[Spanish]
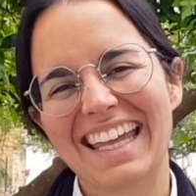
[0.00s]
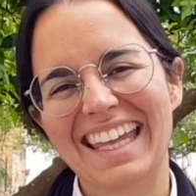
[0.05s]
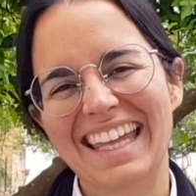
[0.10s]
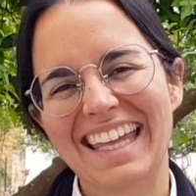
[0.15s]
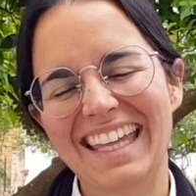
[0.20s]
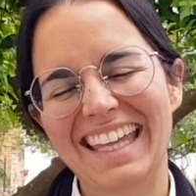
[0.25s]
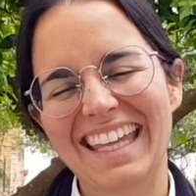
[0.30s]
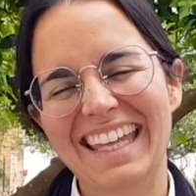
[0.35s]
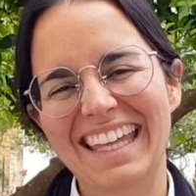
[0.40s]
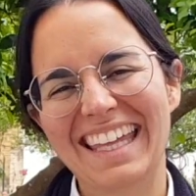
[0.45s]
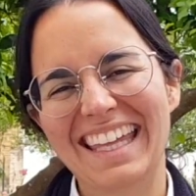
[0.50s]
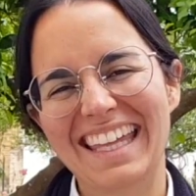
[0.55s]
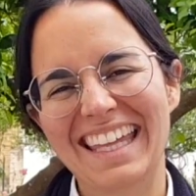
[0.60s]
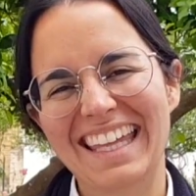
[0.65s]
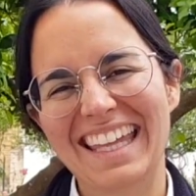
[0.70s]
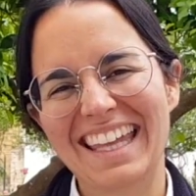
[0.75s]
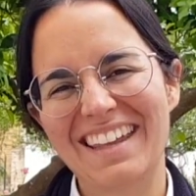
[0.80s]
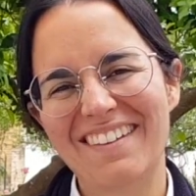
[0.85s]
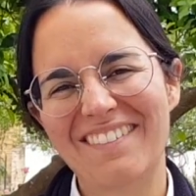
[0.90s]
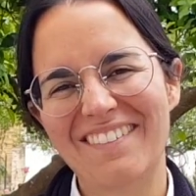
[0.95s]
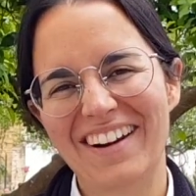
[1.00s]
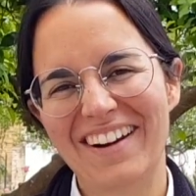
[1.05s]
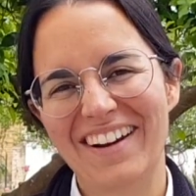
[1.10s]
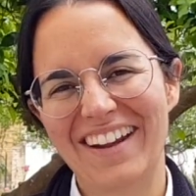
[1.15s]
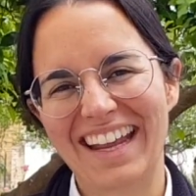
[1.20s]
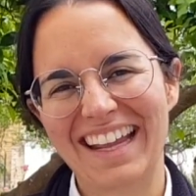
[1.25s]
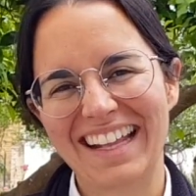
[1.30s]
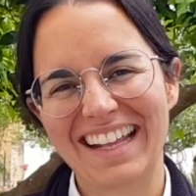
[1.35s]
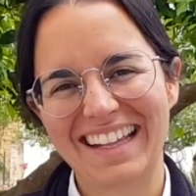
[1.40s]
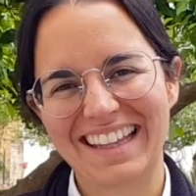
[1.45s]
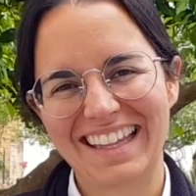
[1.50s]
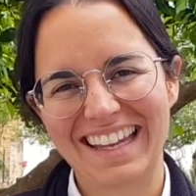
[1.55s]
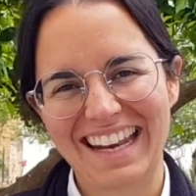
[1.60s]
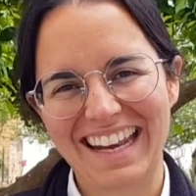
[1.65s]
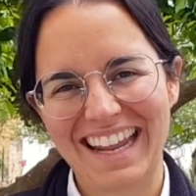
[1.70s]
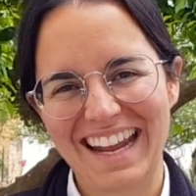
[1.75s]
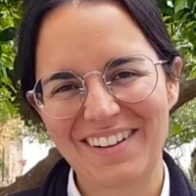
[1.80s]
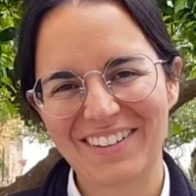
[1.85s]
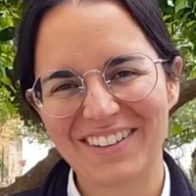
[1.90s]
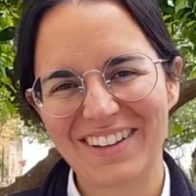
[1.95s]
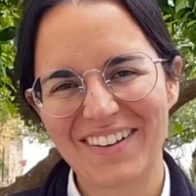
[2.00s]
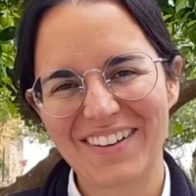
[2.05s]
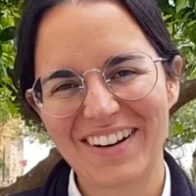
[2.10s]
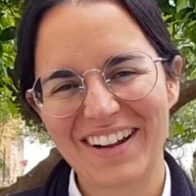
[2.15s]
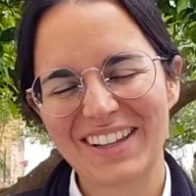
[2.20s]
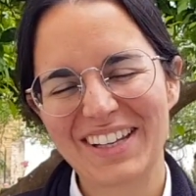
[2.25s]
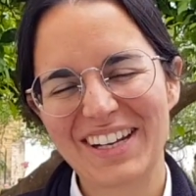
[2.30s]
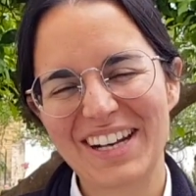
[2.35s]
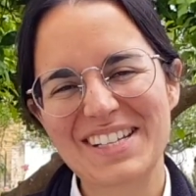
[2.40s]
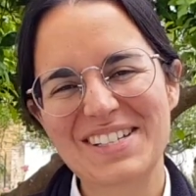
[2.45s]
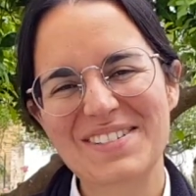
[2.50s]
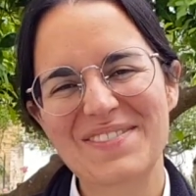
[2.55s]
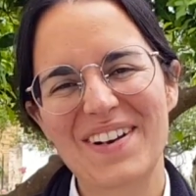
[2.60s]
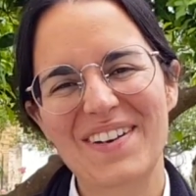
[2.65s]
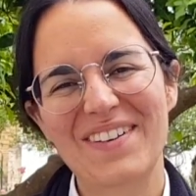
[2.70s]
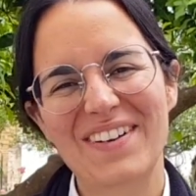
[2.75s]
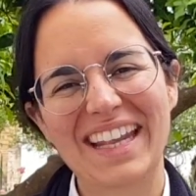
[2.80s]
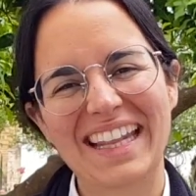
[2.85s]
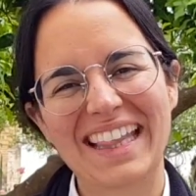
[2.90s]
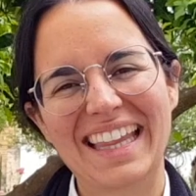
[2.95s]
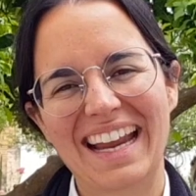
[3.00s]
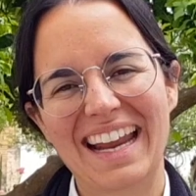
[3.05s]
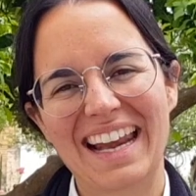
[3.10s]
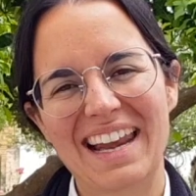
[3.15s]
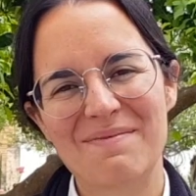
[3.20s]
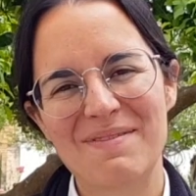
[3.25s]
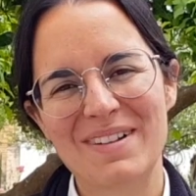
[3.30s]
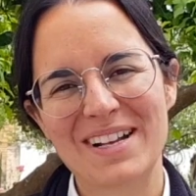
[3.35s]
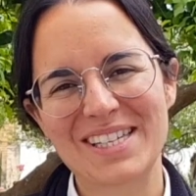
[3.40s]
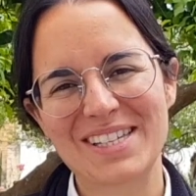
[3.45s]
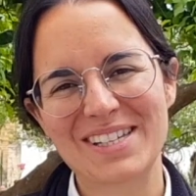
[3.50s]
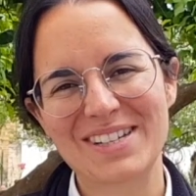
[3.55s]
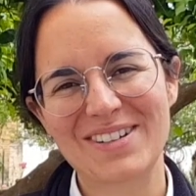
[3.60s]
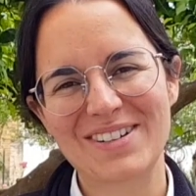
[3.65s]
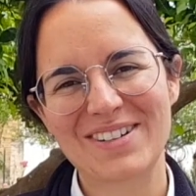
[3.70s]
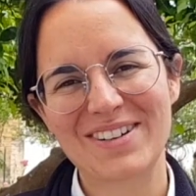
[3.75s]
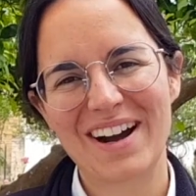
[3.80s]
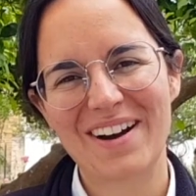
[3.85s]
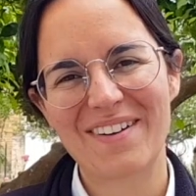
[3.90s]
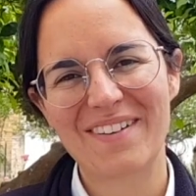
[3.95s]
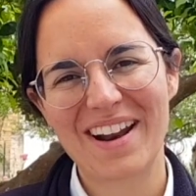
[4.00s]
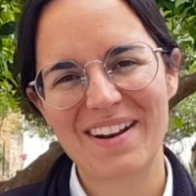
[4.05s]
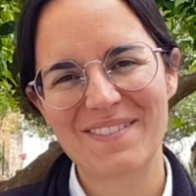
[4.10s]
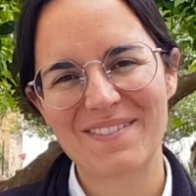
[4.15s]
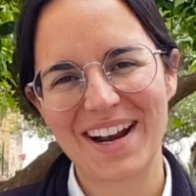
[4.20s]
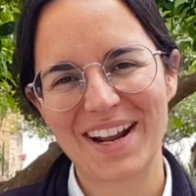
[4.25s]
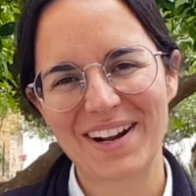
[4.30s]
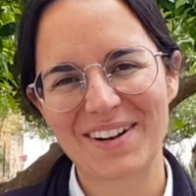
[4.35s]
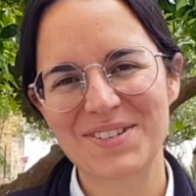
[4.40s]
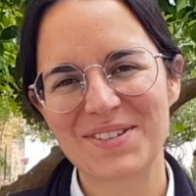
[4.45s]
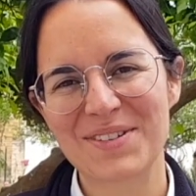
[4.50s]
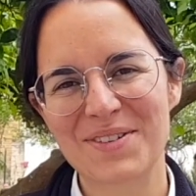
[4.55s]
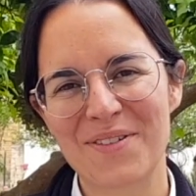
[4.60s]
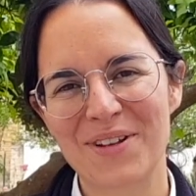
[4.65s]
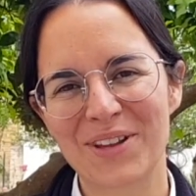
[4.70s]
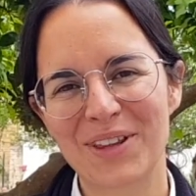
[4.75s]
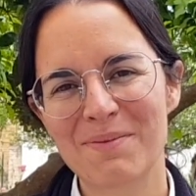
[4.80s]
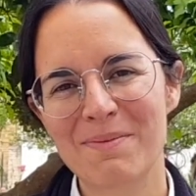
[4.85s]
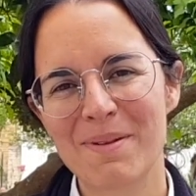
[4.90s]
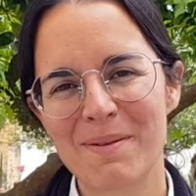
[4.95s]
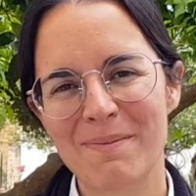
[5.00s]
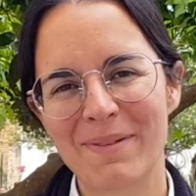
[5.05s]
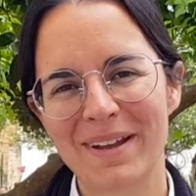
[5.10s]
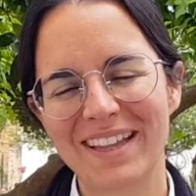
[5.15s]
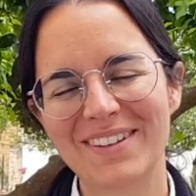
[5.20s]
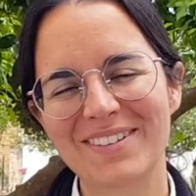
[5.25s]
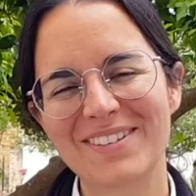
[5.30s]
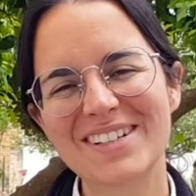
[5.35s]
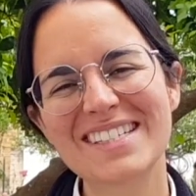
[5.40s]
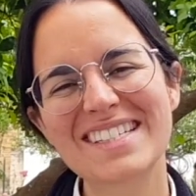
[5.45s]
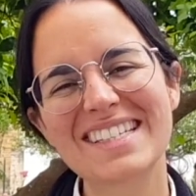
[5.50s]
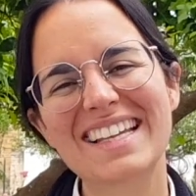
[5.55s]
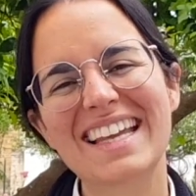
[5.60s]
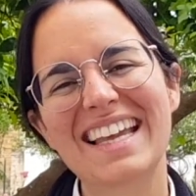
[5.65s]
Y, bueno, es te quería contar una historia súper bonita que le pasó a una hermana con sus votos perpetuos